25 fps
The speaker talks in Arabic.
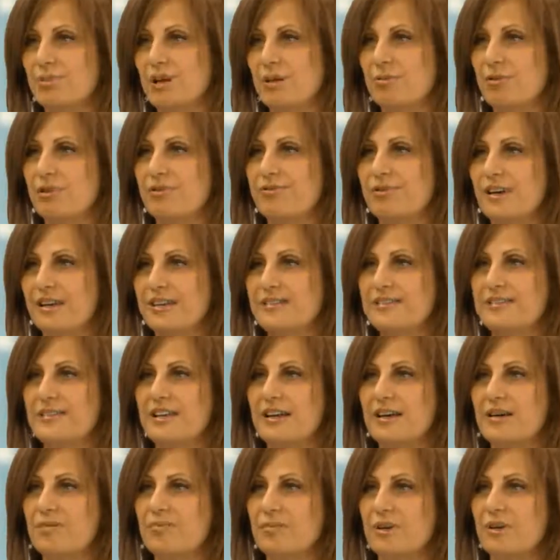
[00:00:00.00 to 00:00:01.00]
بيعملوا فحص
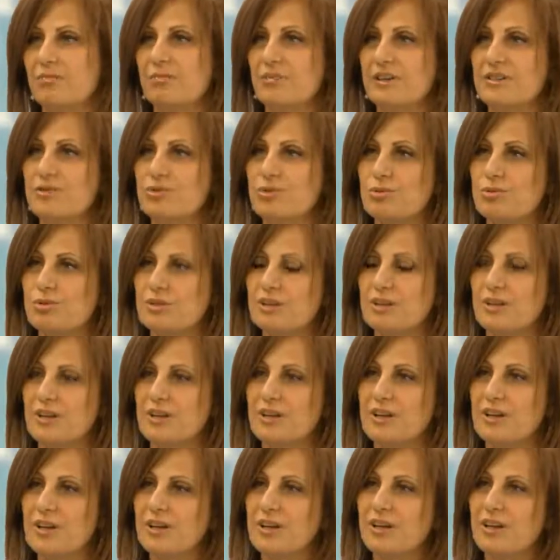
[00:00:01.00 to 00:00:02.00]
دم اما
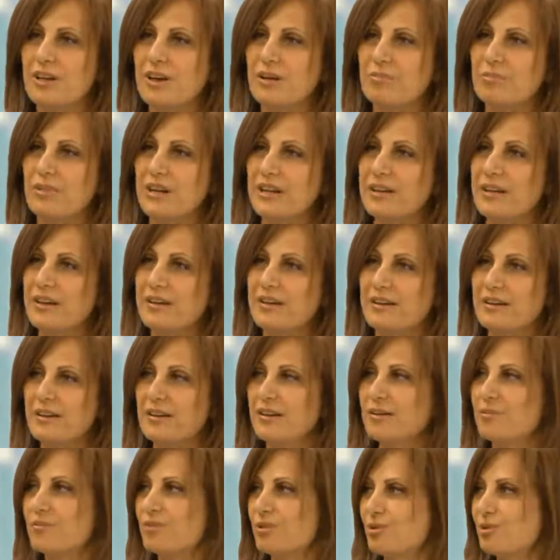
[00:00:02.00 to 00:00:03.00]
صوره اما اي ار
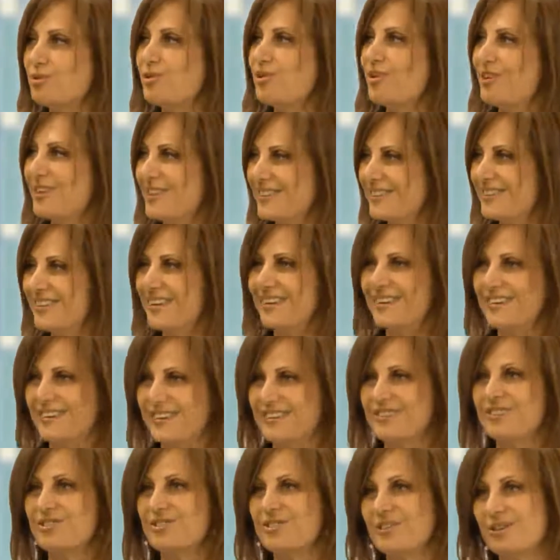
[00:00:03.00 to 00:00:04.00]
ام بيقولوا هيدا
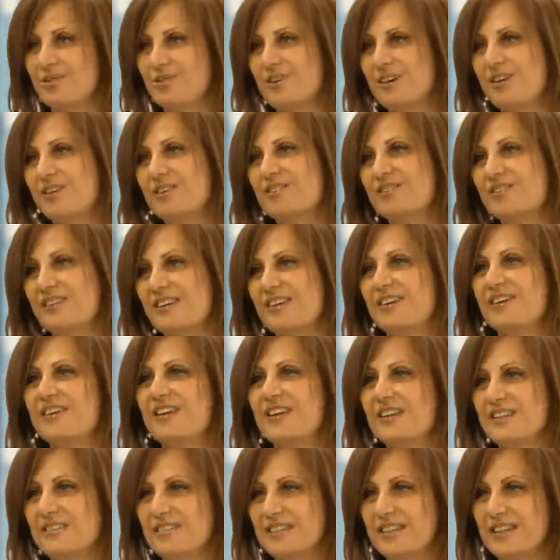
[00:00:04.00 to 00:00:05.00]
عنده توحد
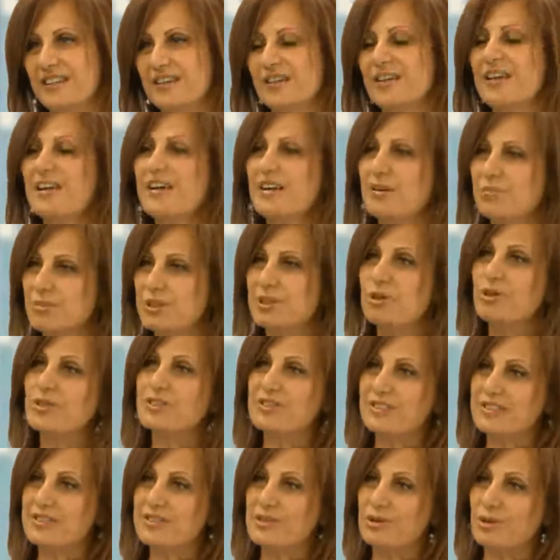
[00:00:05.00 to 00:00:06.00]
لا هيدي من
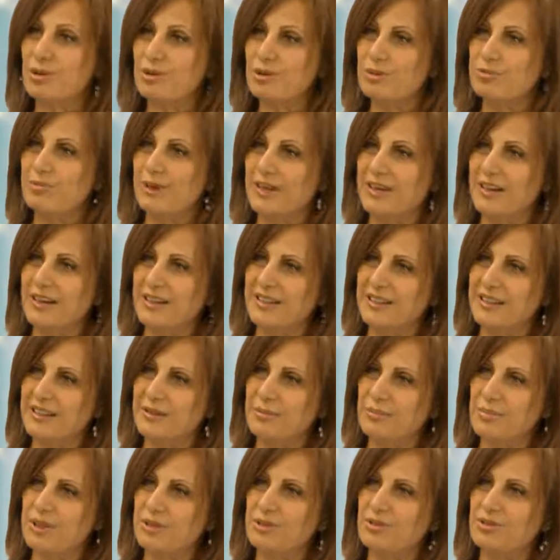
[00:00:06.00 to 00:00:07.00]
هون الصعوبه
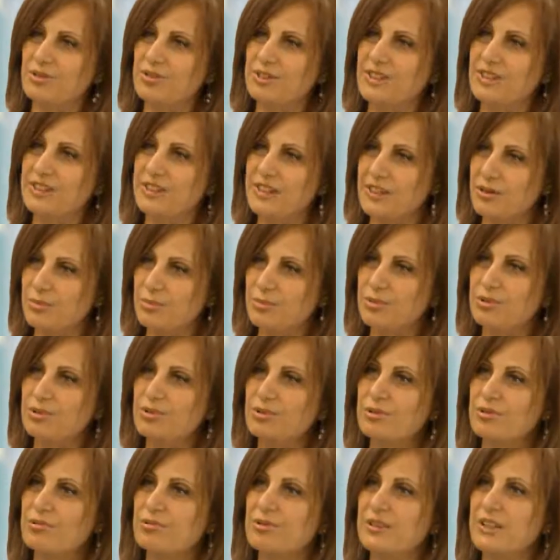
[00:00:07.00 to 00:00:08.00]
يعني بدهم
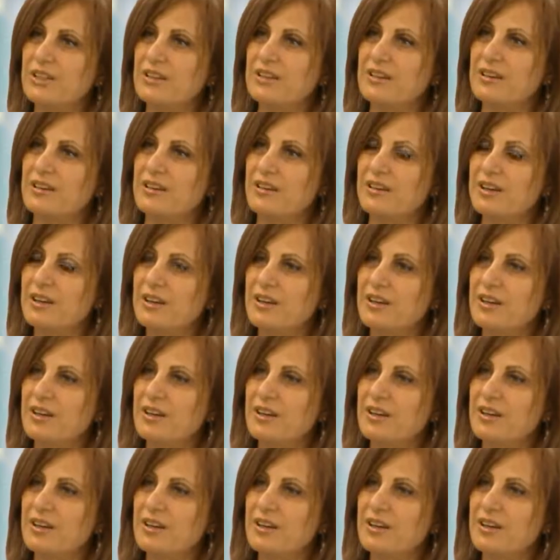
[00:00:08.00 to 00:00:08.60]
يراقبوه